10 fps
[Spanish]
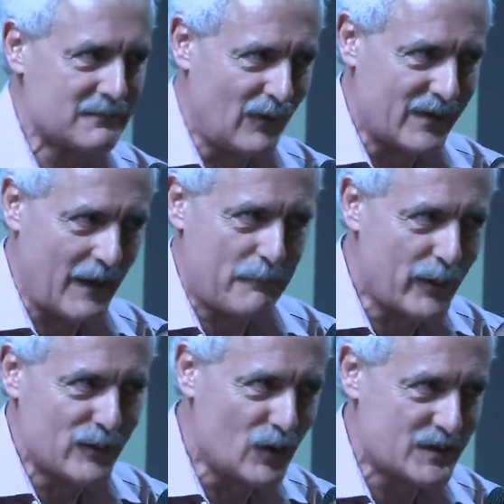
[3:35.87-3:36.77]
aunque
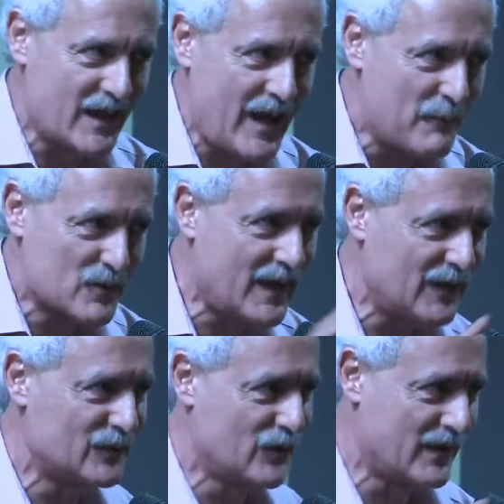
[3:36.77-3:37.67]
después no lo seamos
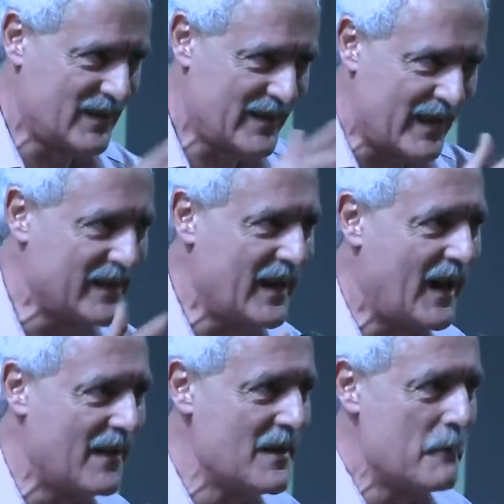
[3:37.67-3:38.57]
tanto en
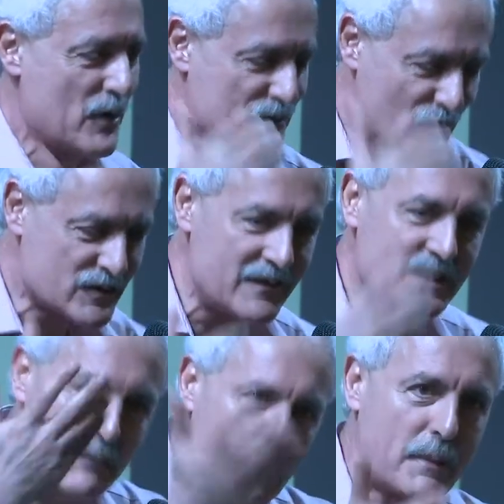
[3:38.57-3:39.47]
realidad, pero si nos
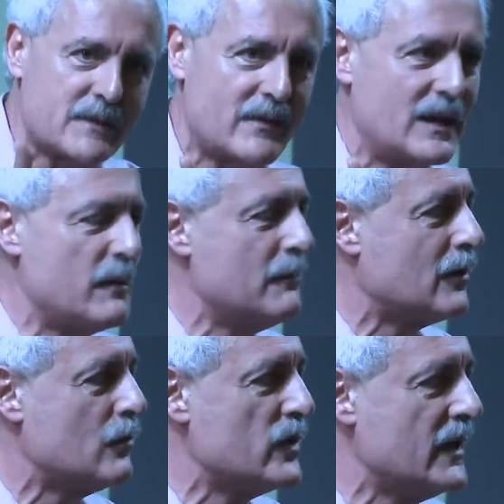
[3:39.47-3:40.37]
sentimos parte de la misma
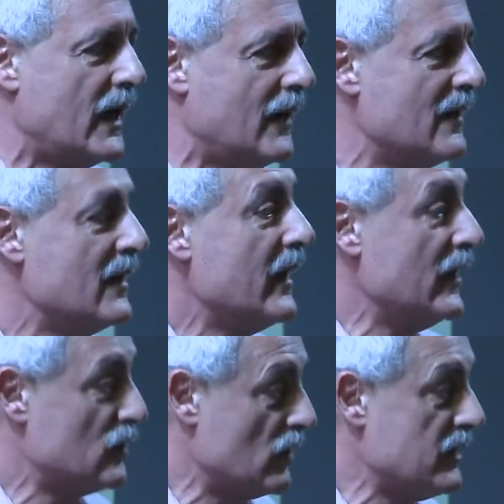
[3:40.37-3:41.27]
comunidad,
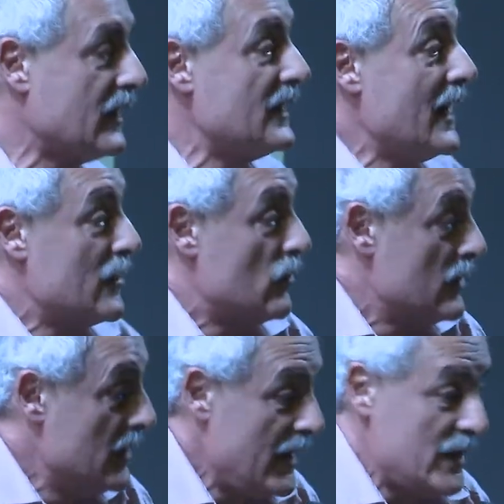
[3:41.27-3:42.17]
entonces, claro,
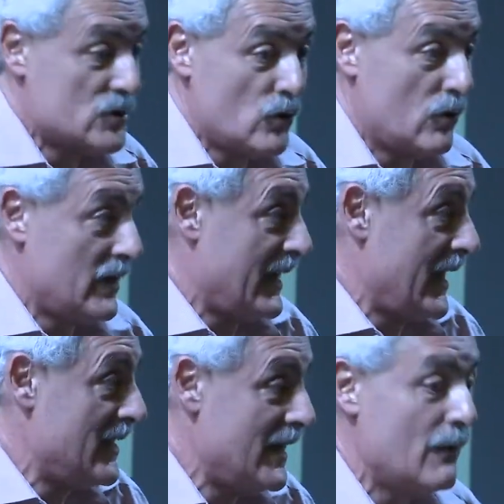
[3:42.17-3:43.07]
eso
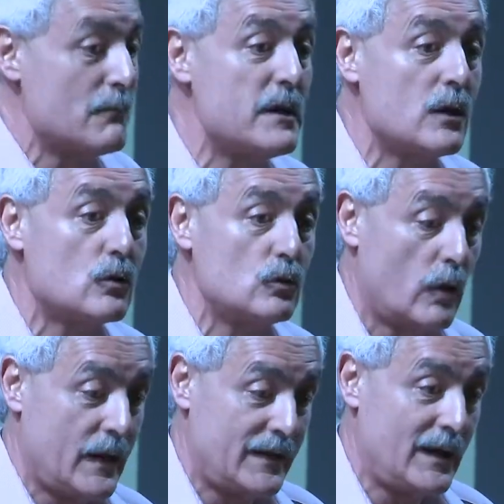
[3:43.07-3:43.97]
genera un vínculo,
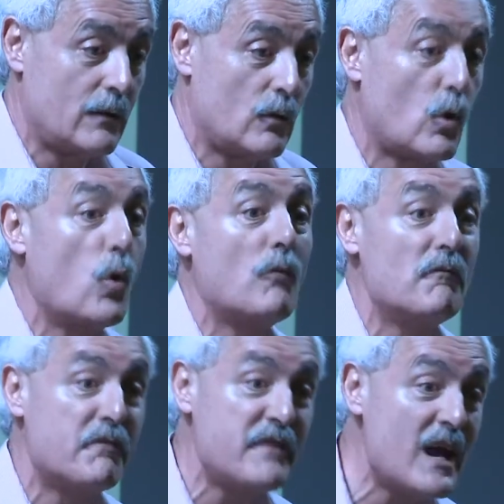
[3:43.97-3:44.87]
genera
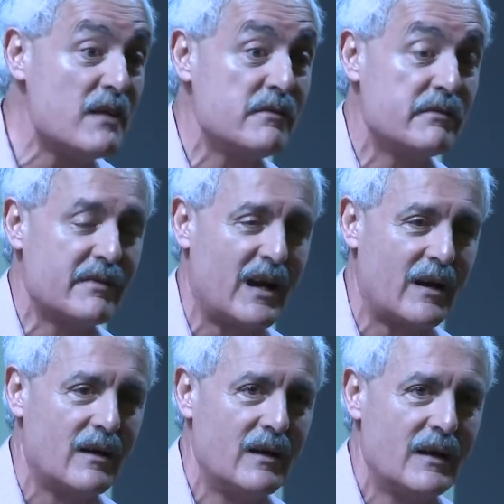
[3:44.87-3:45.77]

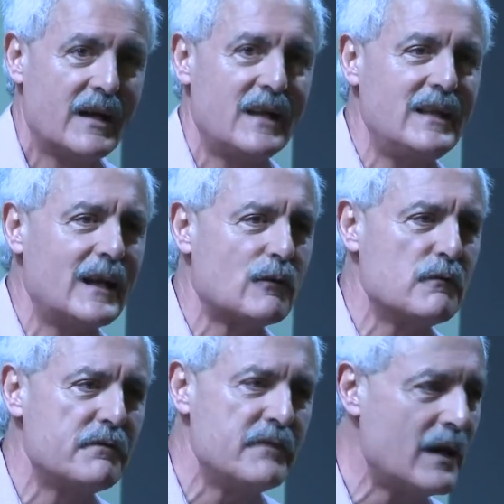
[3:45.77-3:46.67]
confianza, genera
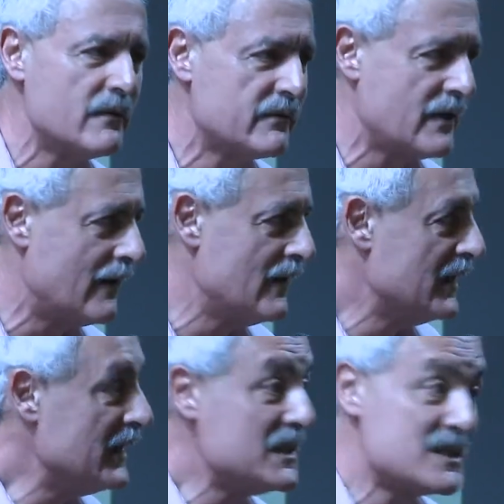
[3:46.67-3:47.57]
confianza
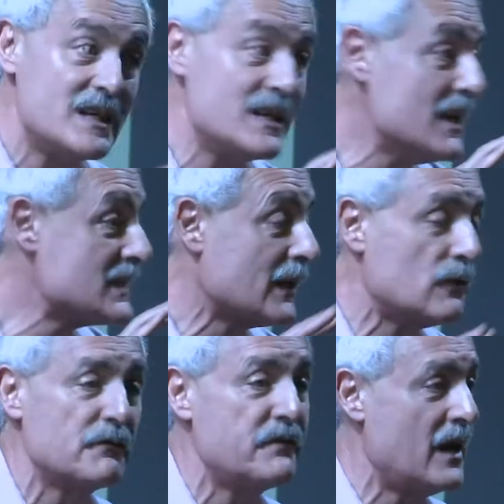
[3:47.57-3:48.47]
y sin esa
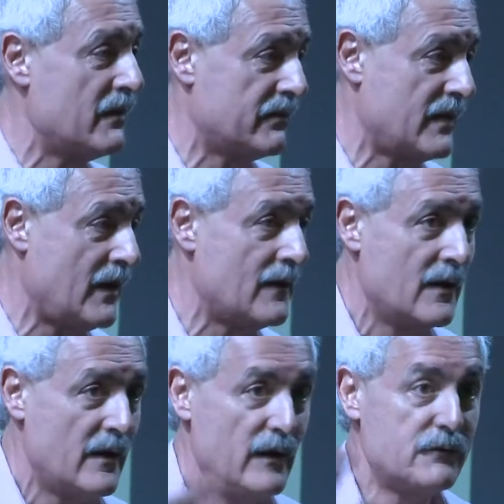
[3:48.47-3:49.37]
confianza
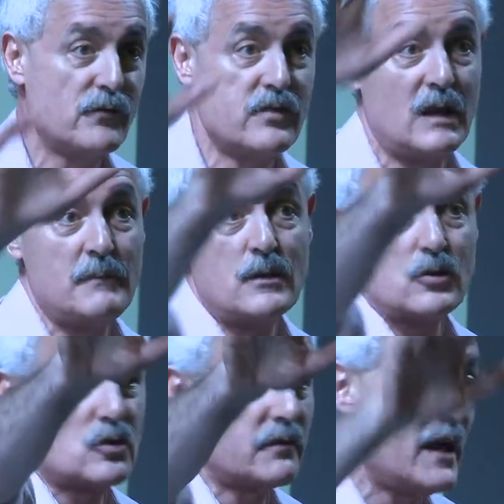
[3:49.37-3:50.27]
el funcionamiento
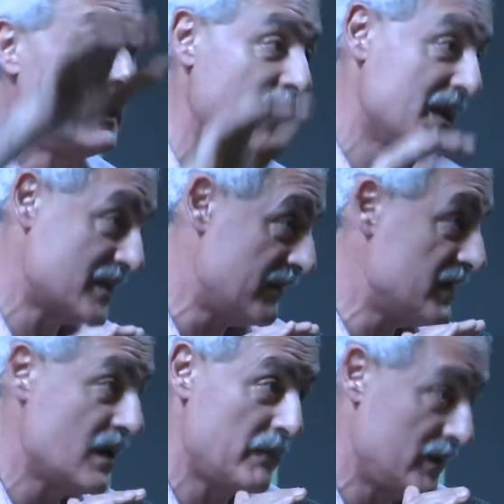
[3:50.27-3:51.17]
social es
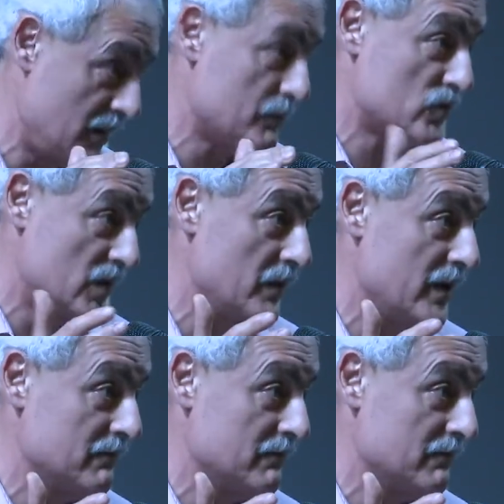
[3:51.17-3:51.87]
sencillamente imposible.